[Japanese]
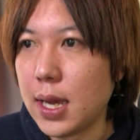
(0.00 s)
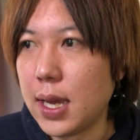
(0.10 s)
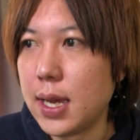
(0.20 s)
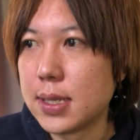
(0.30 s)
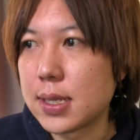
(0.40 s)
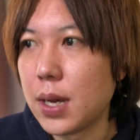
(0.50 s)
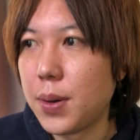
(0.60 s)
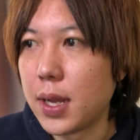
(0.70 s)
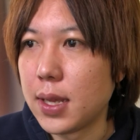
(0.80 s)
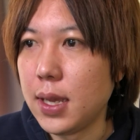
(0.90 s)
えー、使
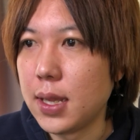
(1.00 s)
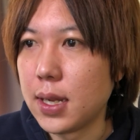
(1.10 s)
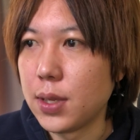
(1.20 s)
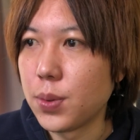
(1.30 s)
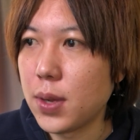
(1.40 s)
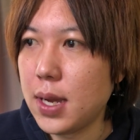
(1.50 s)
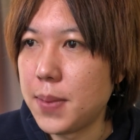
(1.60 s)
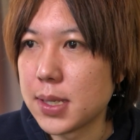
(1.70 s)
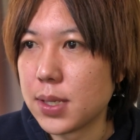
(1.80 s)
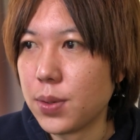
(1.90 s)
われていたりとか、
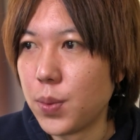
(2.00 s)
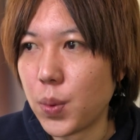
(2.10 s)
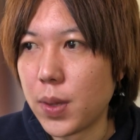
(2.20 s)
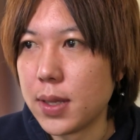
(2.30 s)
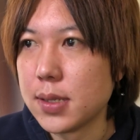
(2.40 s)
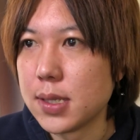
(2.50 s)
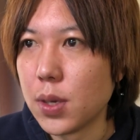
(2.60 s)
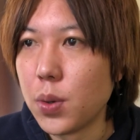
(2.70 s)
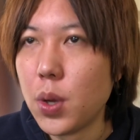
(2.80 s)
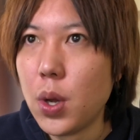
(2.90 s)
まあ、するものなんですよ。